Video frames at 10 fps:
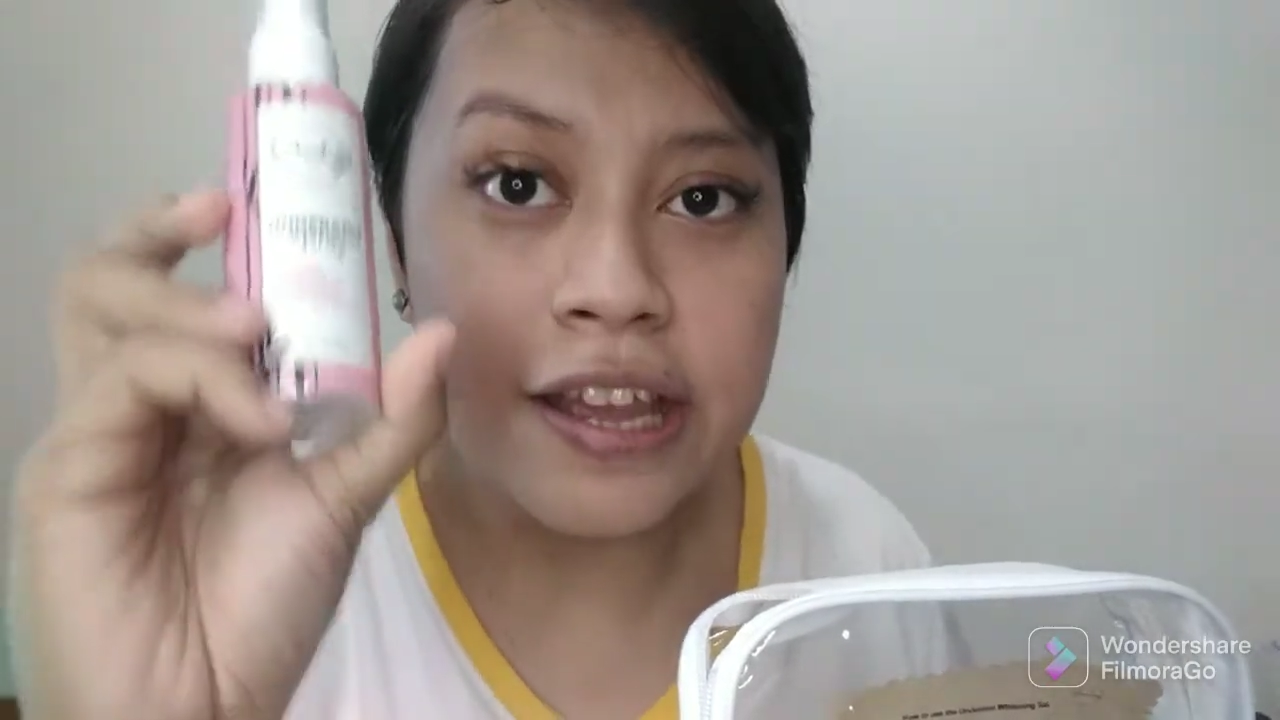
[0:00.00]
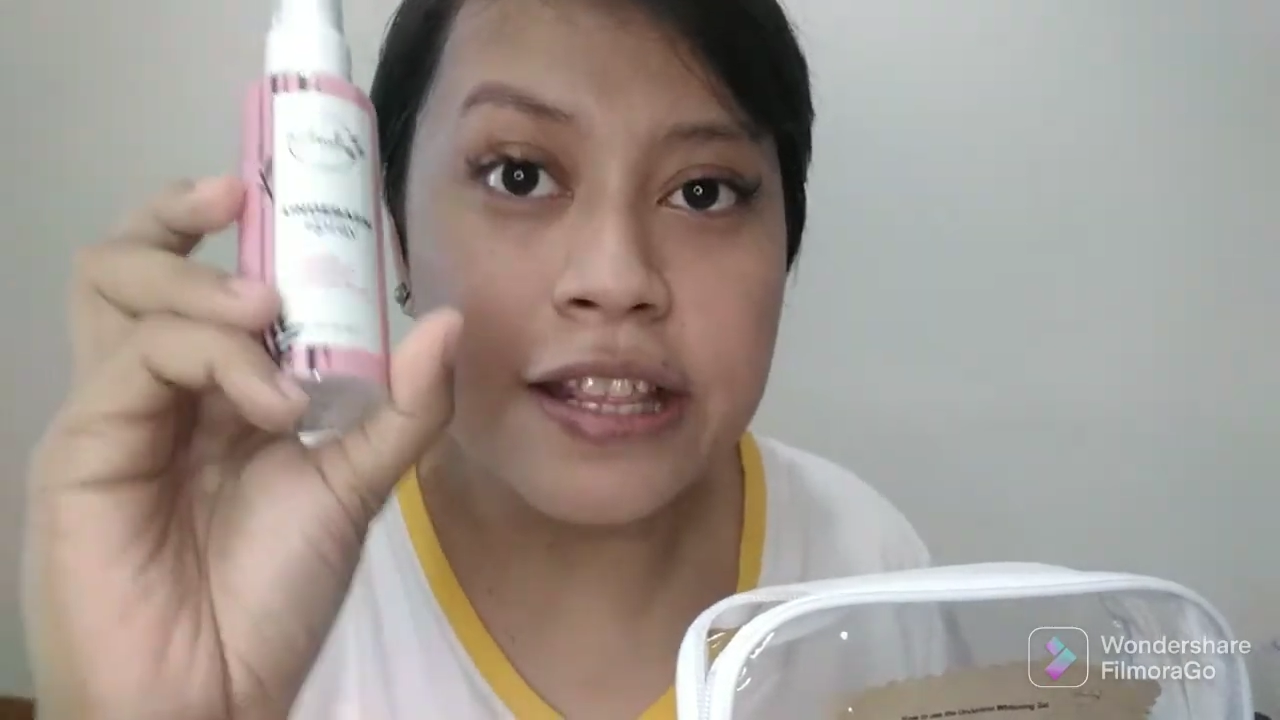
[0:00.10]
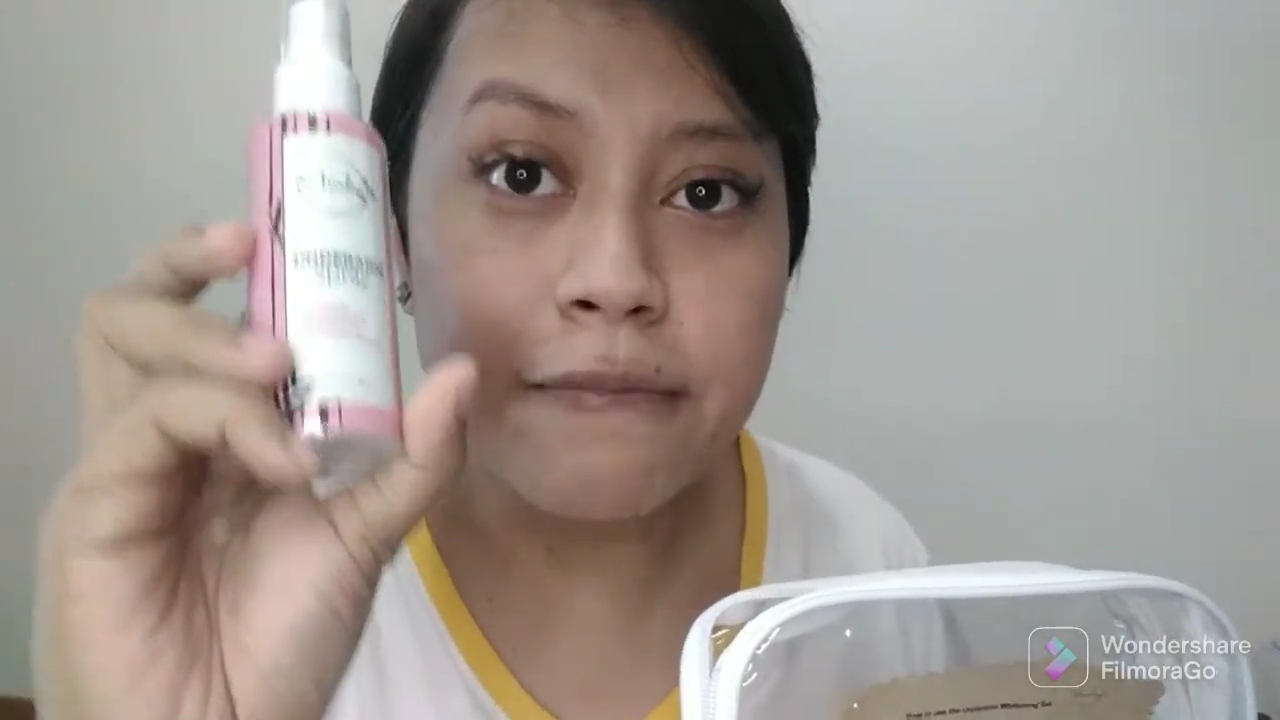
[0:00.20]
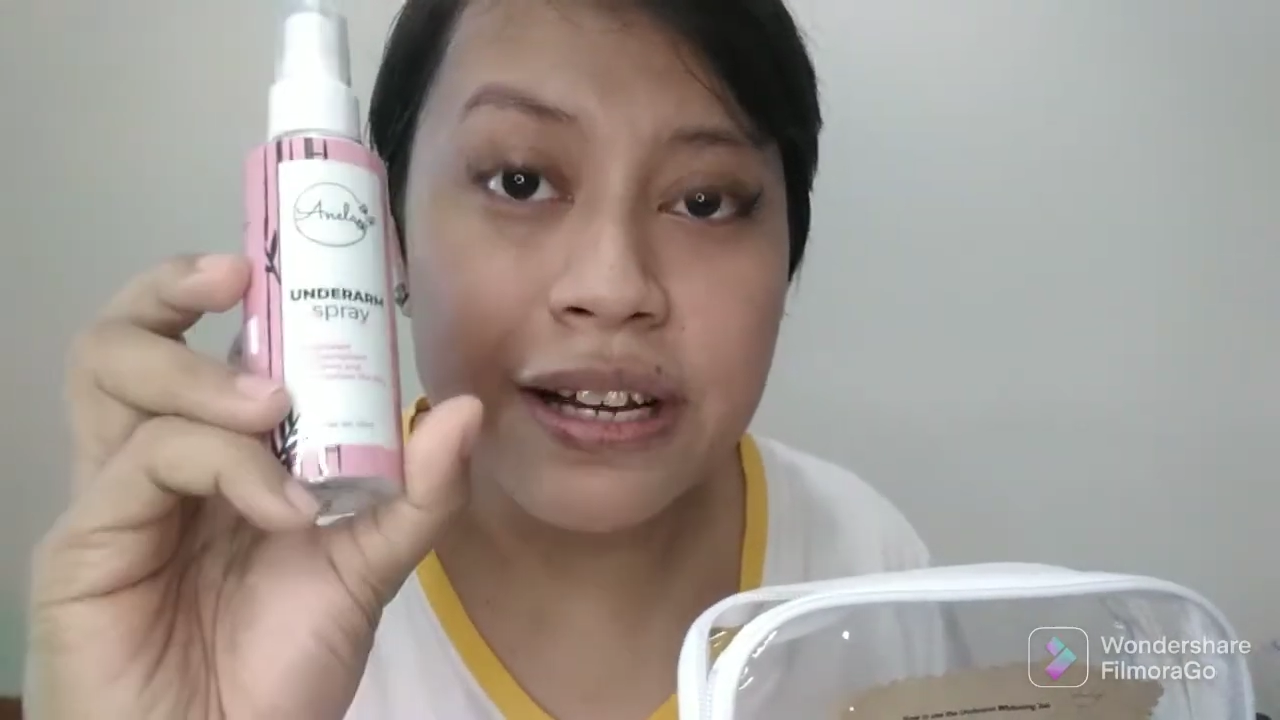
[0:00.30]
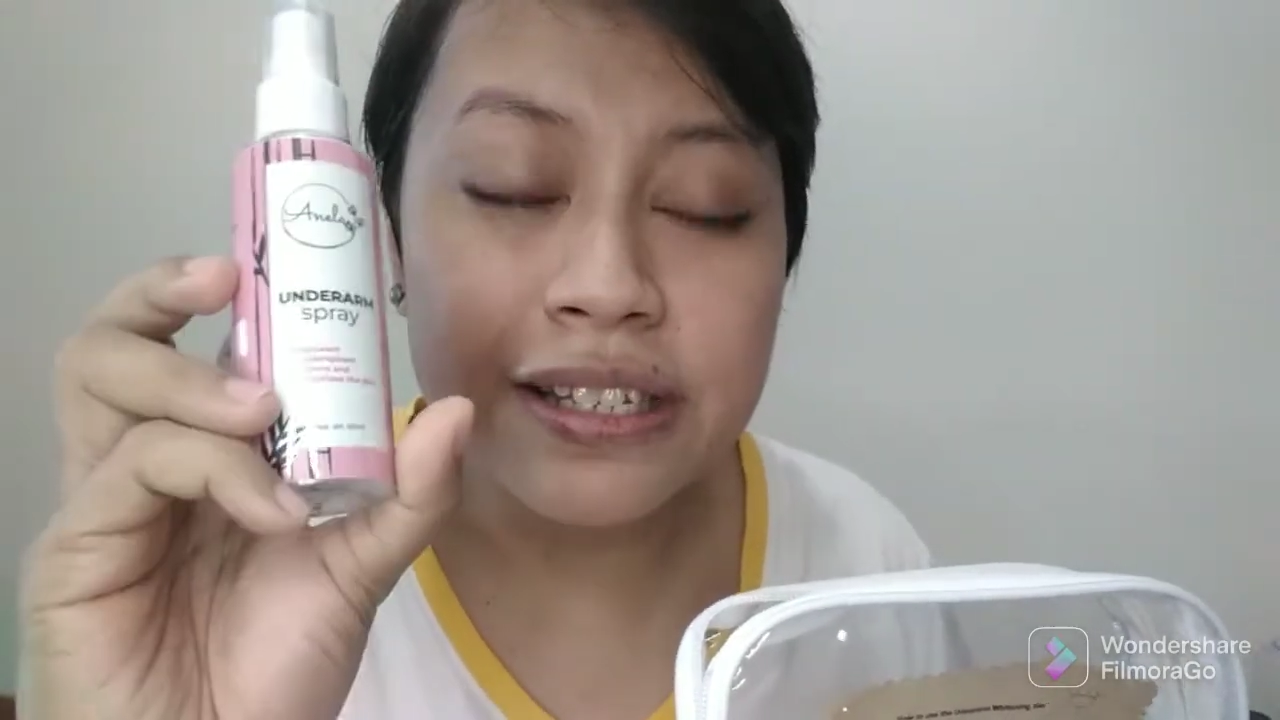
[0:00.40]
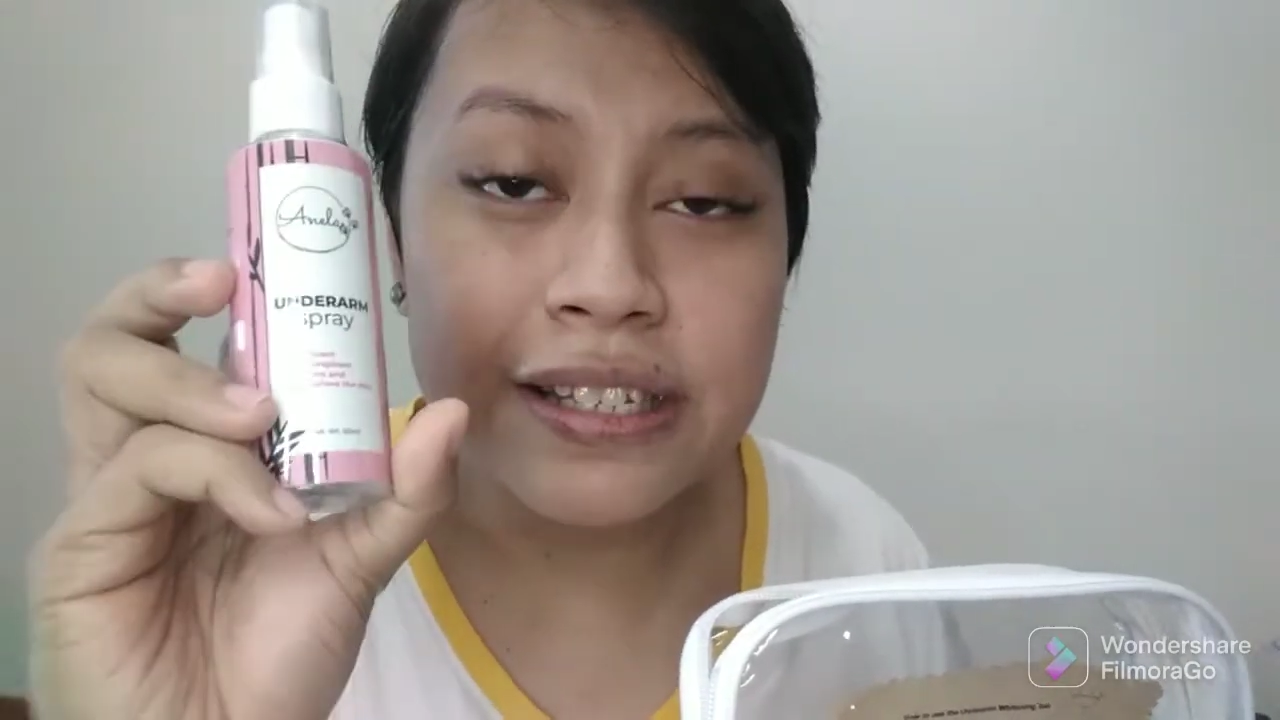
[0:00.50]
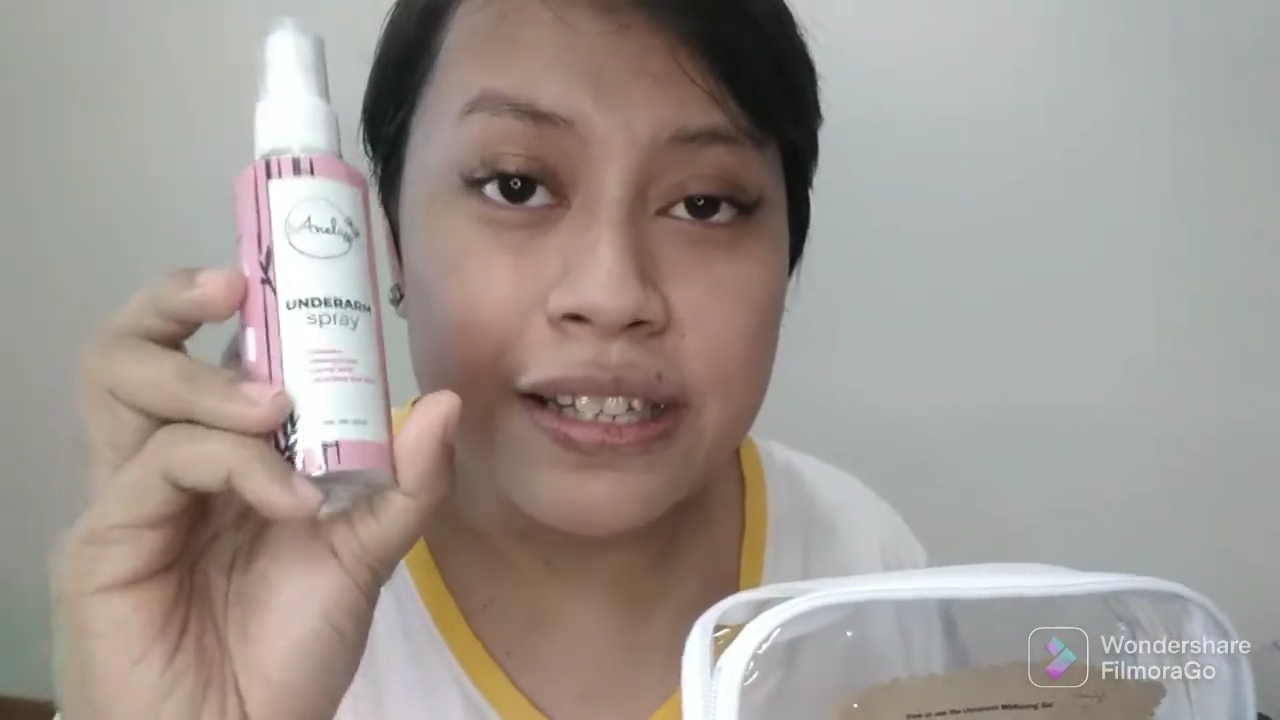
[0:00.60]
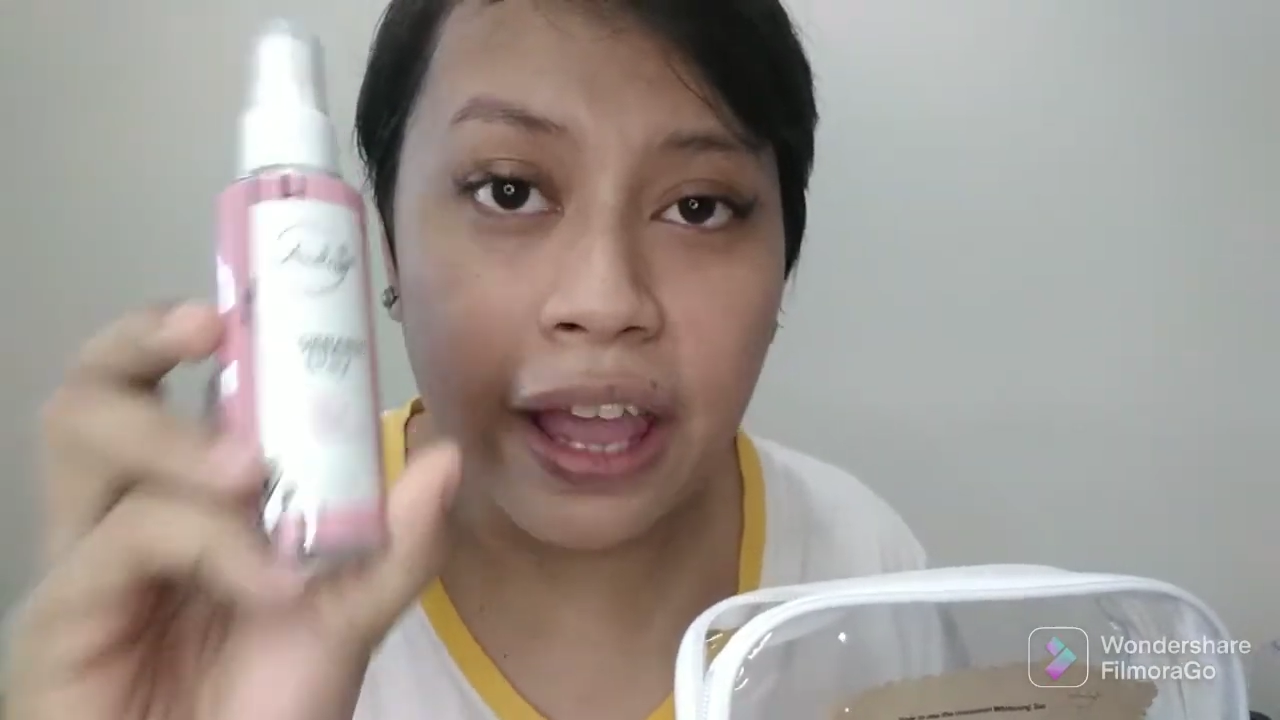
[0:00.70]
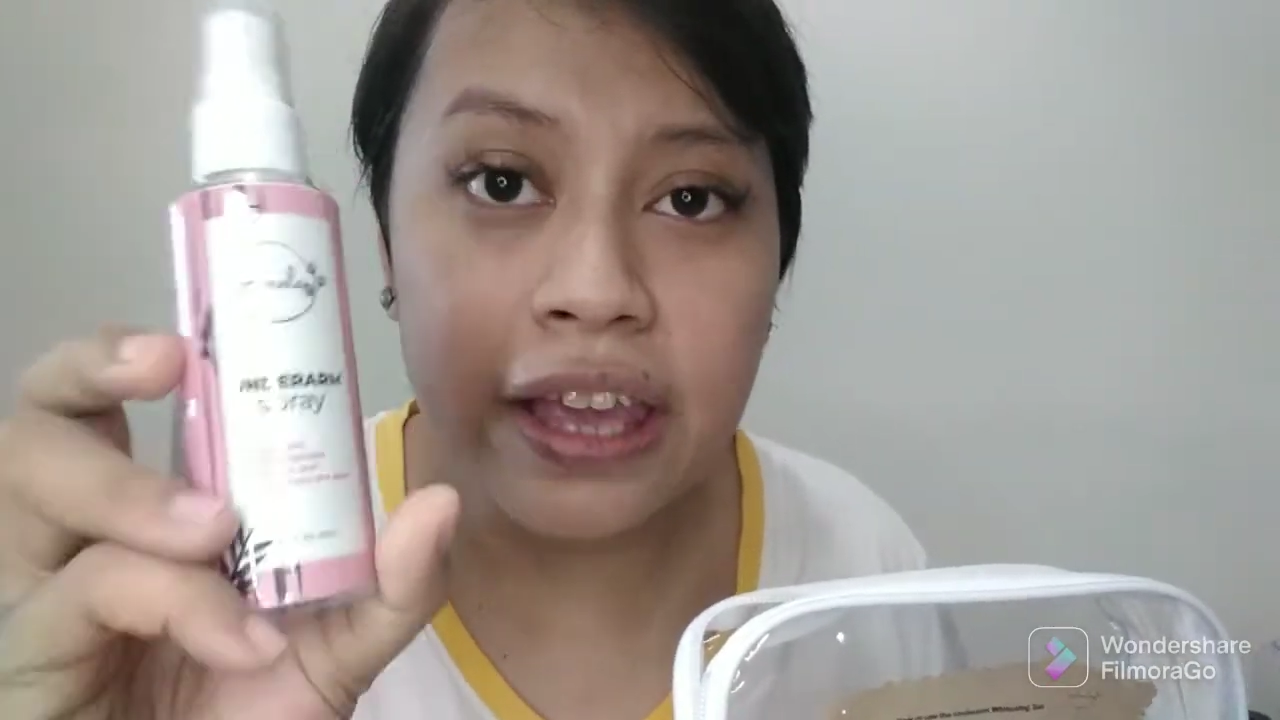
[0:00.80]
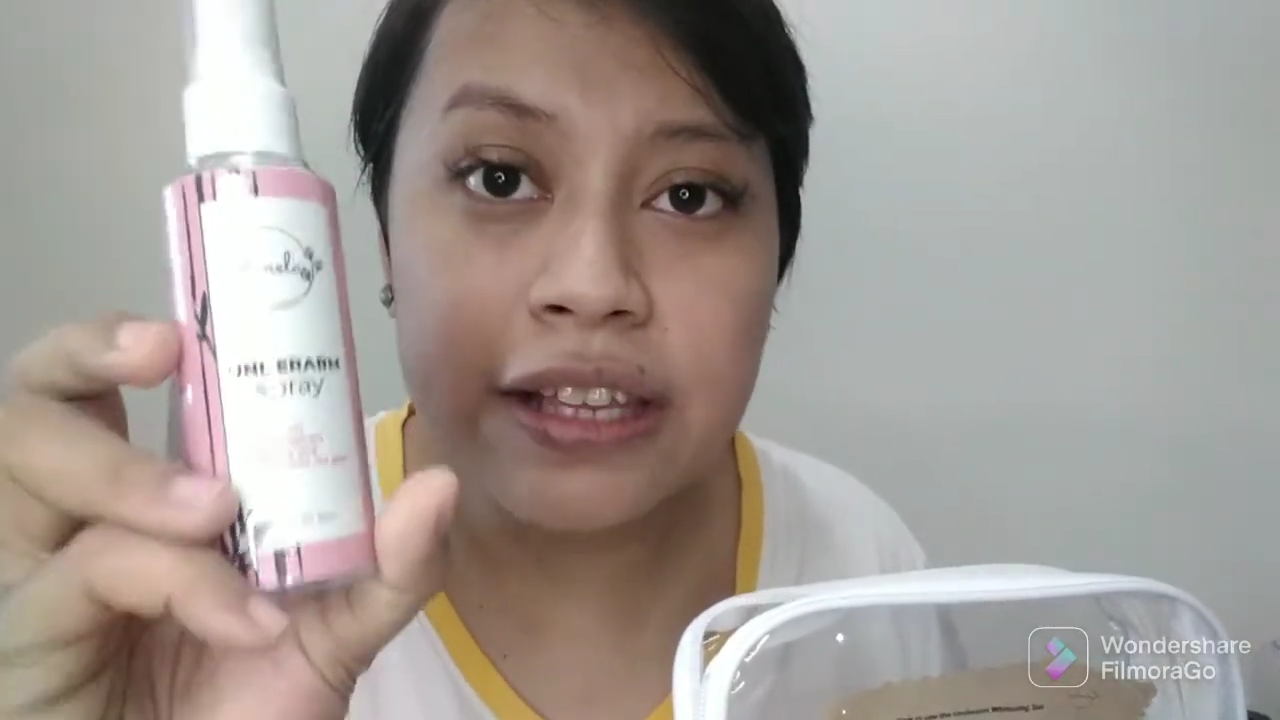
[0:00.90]
na
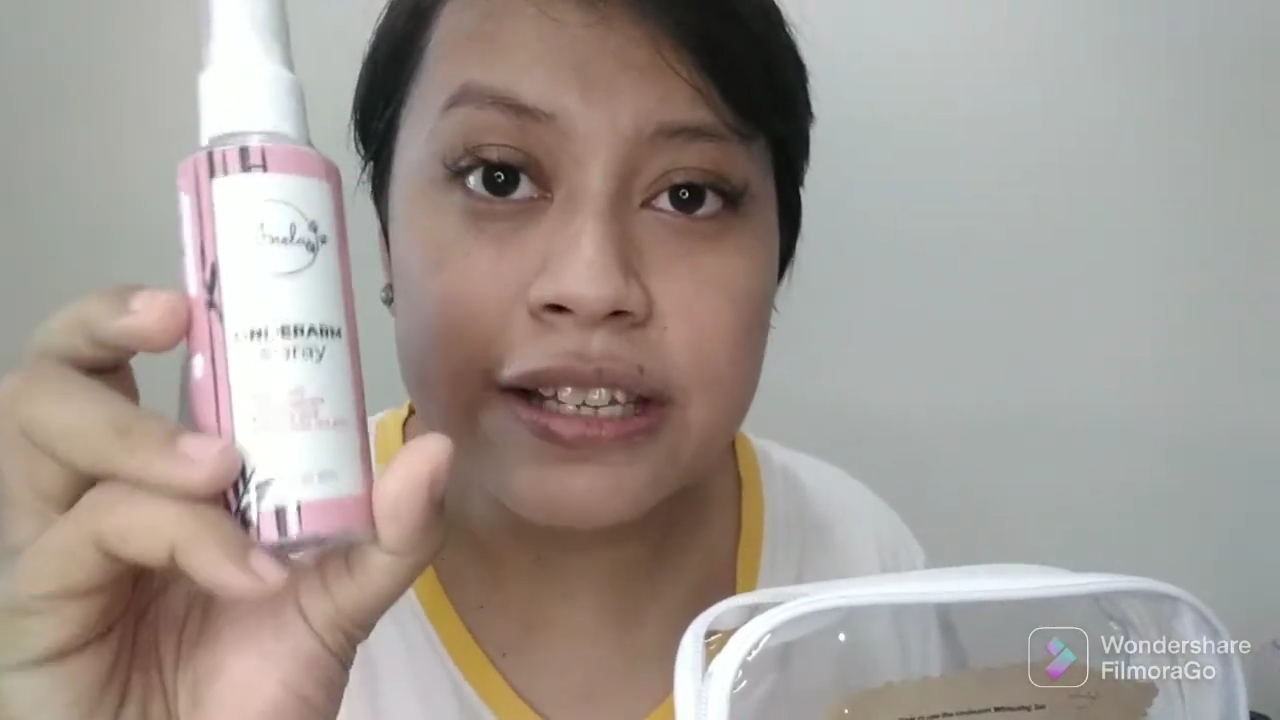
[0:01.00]
mag-stain